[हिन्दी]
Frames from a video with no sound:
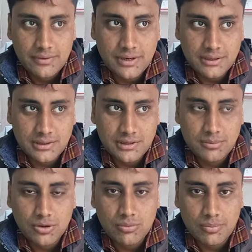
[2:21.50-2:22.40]
फ्रेंड किसी
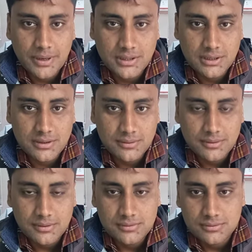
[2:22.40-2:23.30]
भी होम्योपैथिक
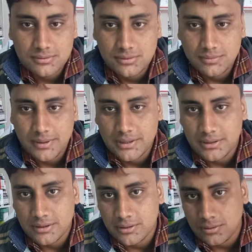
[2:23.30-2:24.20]

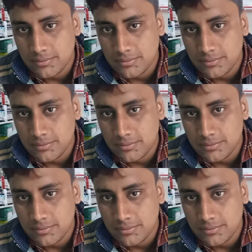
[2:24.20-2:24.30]
होम्योपैथिक